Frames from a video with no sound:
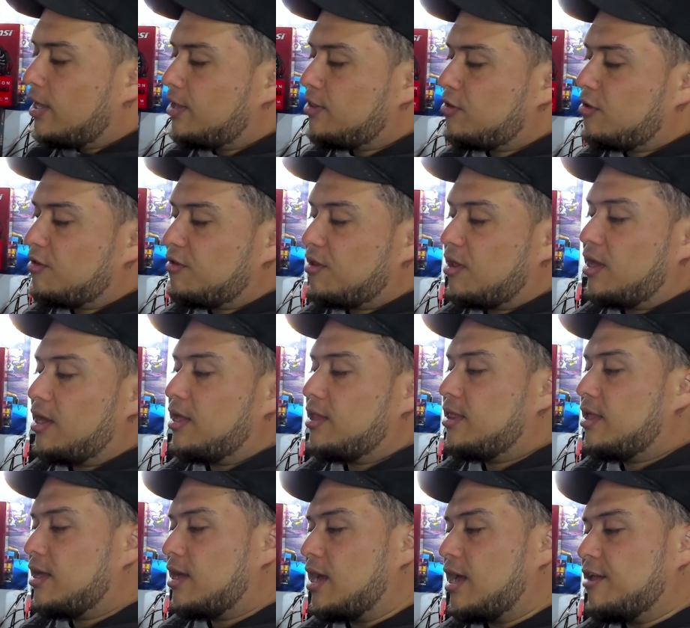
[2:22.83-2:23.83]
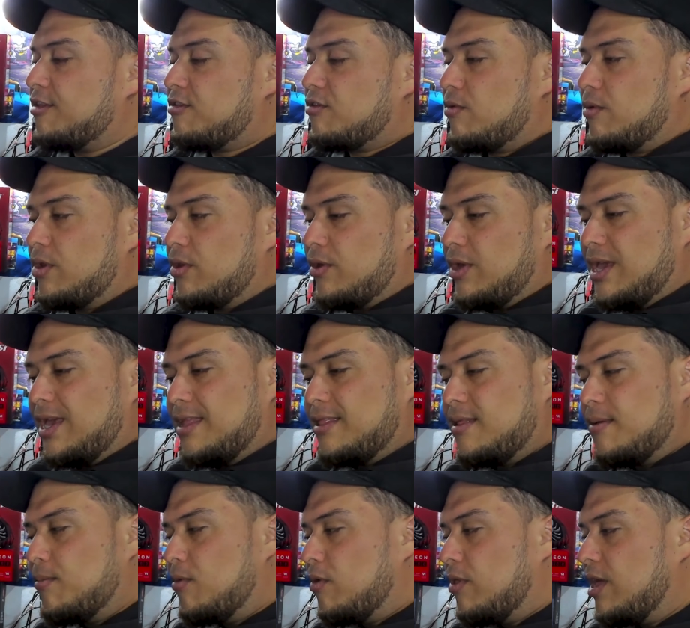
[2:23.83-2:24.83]
Entonces en este caso, bueno, en
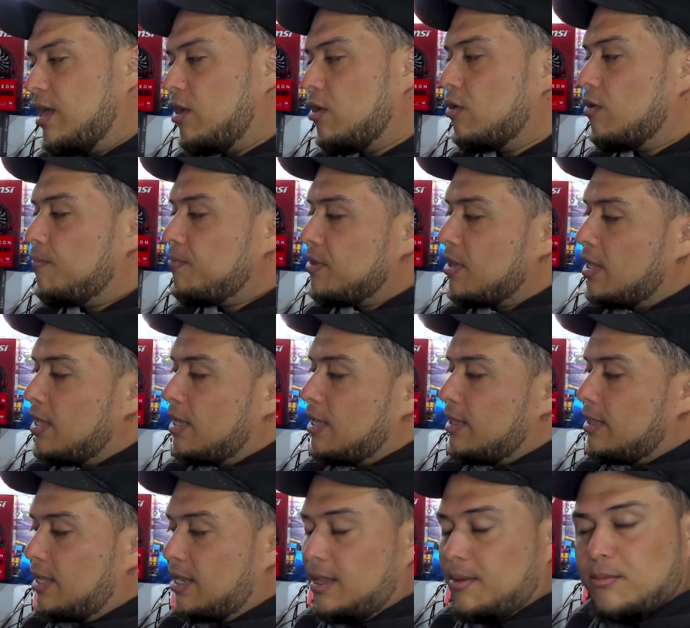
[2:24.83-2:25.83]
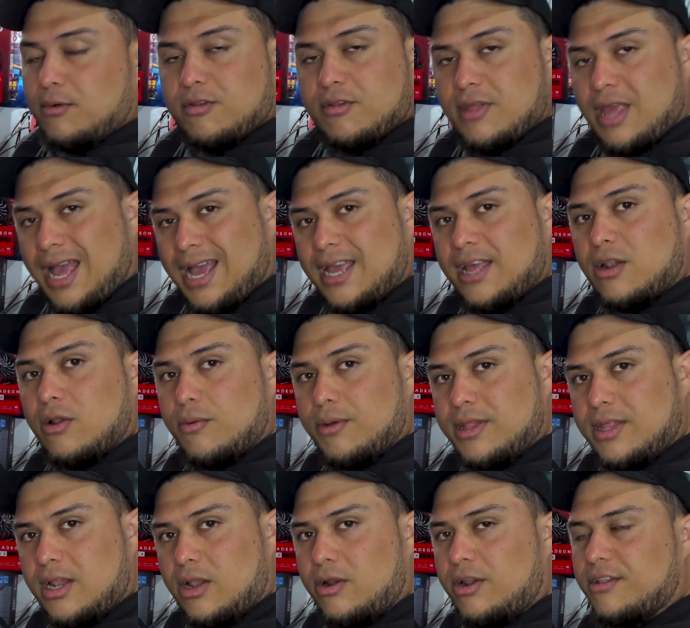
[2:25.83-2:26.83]
este modelo tenemos ya que los
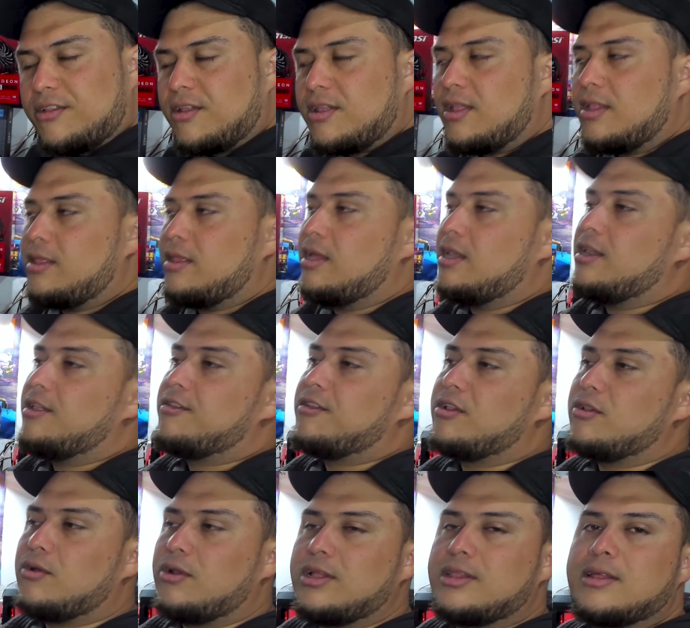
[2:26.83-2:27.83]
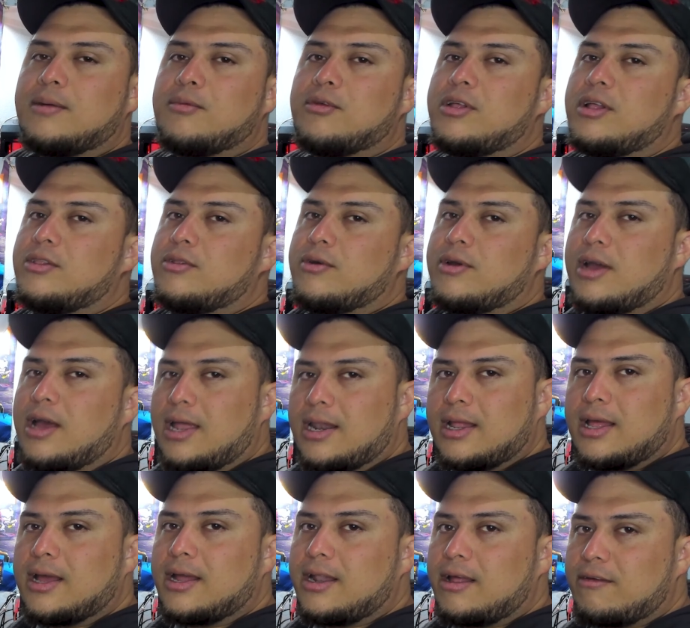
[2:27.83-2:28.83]
ventiladores se detienen si no le estamos dando
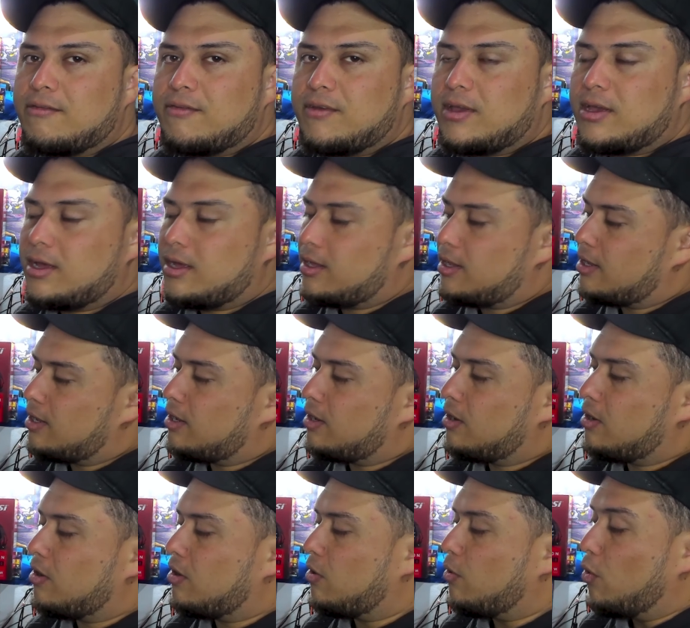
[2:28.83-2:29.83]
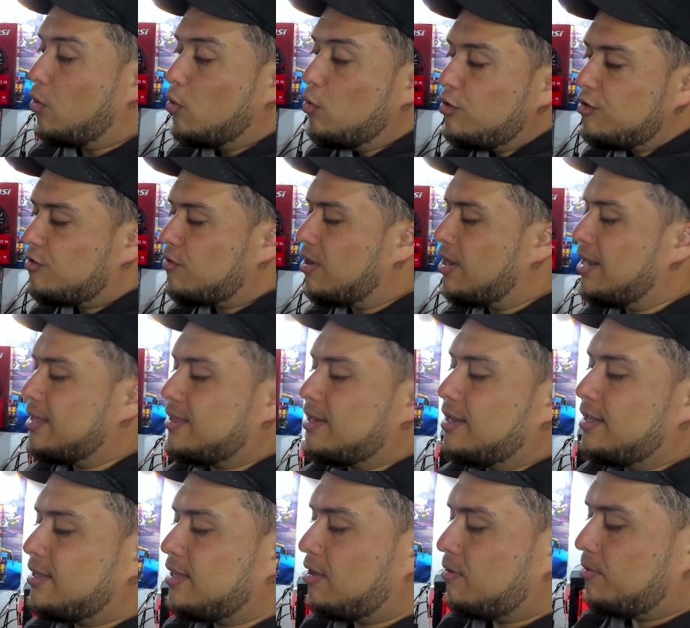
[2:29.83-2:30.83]
carga gráfica o uso a la
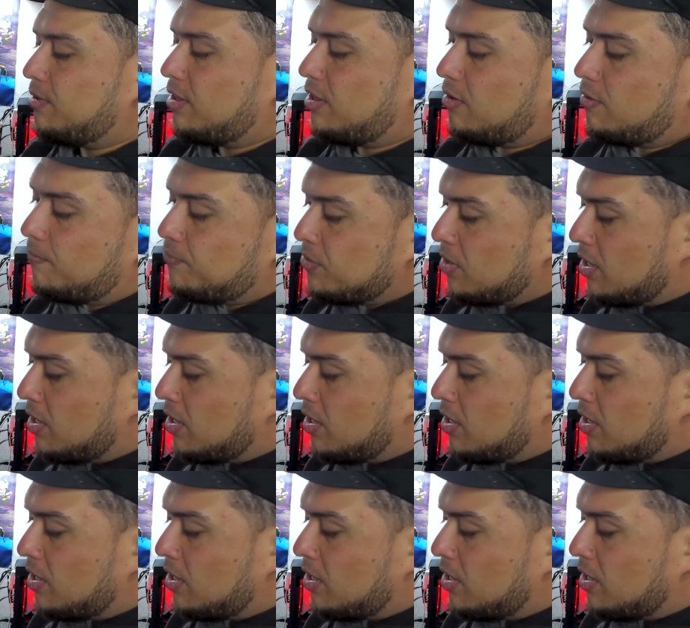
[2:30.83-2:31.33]
tarjeta de video.